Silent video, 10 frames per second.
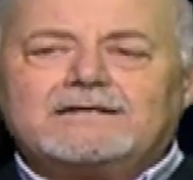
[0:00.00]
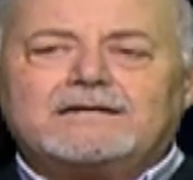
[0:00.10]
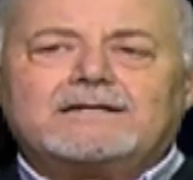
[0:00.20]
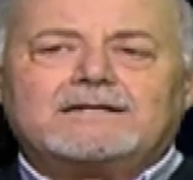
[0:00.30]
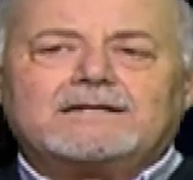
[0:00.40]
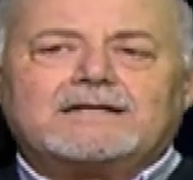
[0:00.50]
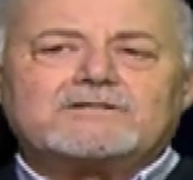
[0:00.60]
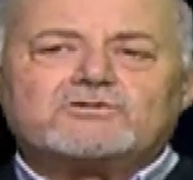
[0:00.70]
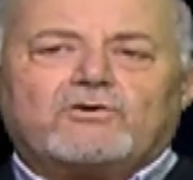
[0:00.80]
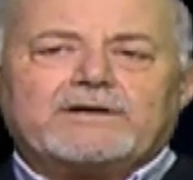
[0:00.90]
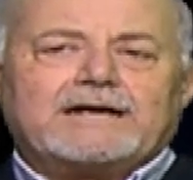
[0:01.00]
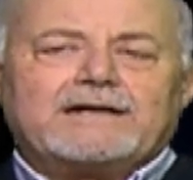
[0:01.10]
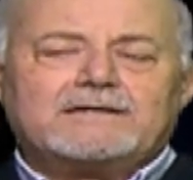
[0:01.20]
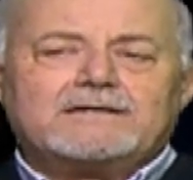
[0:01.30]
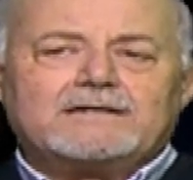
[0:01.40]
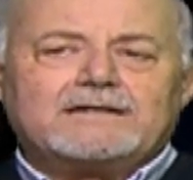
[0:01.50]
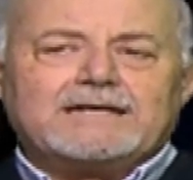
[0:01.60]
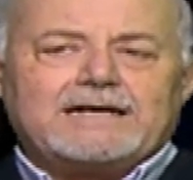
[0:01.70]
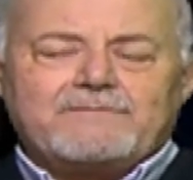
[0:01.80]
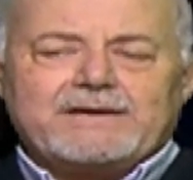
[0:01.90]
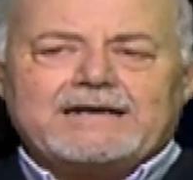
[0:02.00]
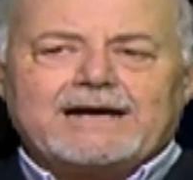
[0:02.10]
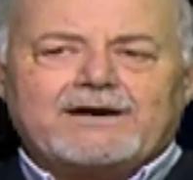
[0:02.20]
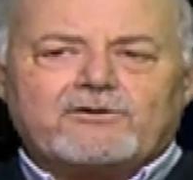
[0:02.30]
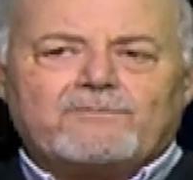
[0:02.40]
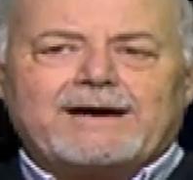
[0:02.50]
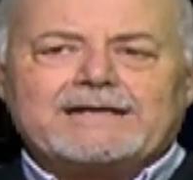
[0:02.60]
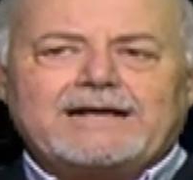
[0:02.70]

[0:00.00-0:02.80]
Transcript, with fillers: eh, la zona eh, dell'Emilia Romagna.